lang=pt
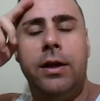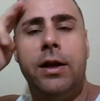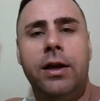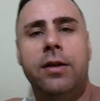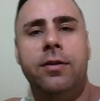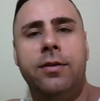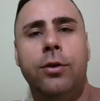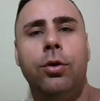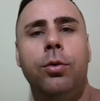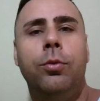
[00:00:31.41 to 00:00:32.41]
Queria
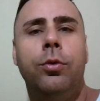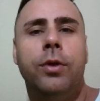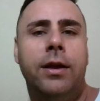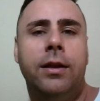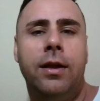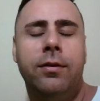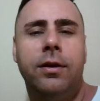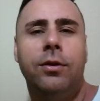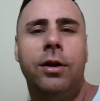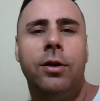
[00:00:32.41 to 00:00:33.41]
agradecer todo mundo aí que está
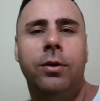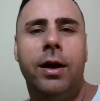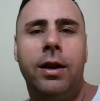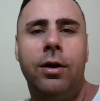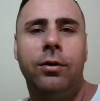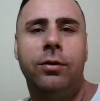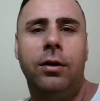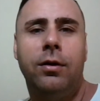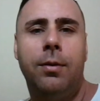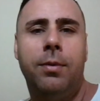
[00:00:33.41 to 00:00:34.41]
inscrito aí no canal,
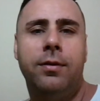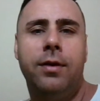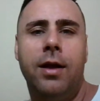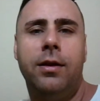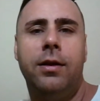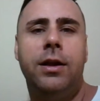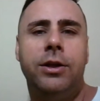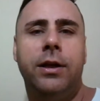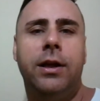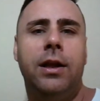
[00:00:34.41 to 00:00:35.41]
certo rapaziada?
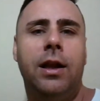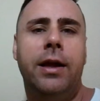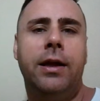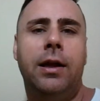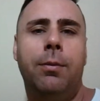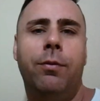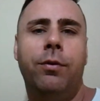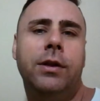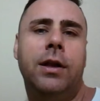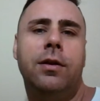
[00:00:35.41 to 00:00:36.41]
Deixa aquele like lá para
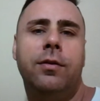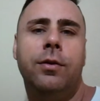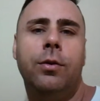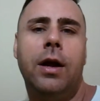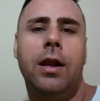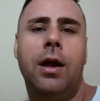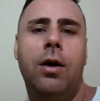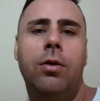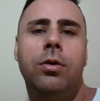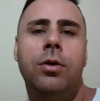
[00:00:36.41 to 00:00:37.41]
fortalecer o
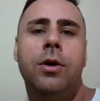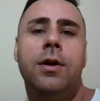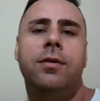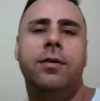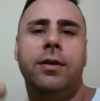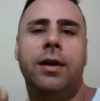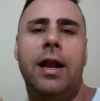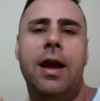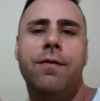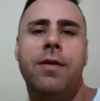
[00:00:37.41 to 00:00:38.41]
canal, se
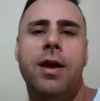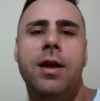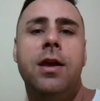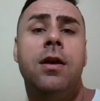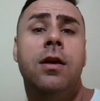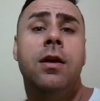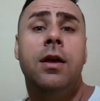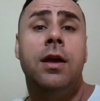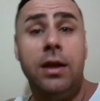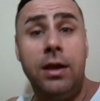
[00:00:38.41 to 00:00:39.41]
inscreve aí.
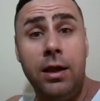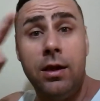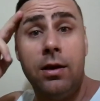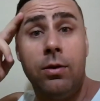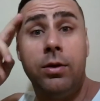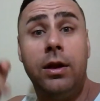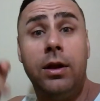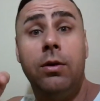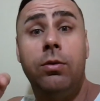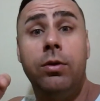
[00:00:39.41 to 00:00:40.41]
E
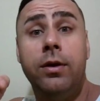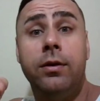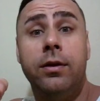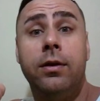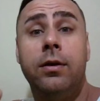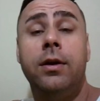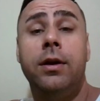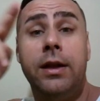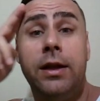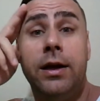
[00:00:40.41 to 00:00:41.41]
outra coisa,
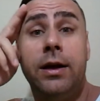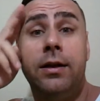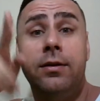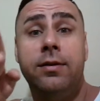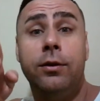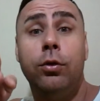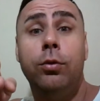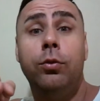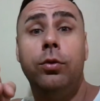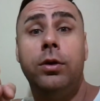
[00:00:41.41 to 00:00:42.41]
queria agradecer
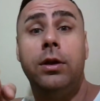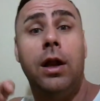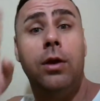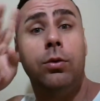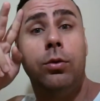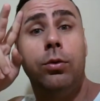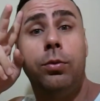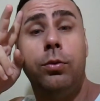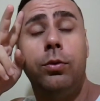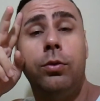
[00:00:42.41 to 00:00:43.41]
todo mundo que está lá no
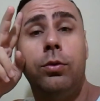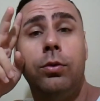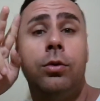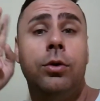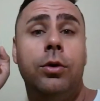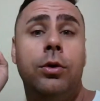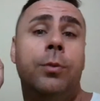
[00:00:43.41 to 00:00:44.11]
grupo do,